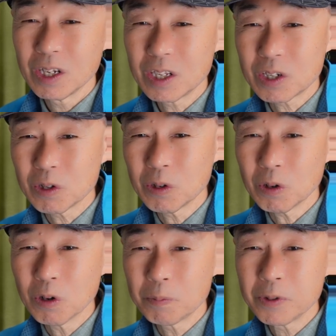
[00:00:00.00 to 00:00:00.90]
一
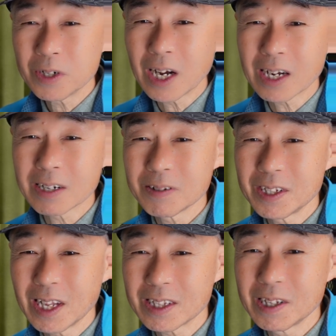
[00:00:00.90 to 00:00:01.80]
応オープン価格
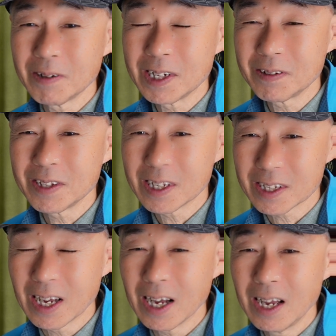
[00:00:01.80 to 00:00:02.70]
になってはいるんで
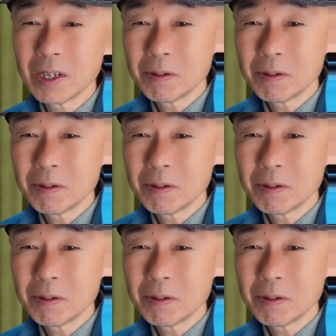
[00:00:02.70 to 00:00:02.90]
すが、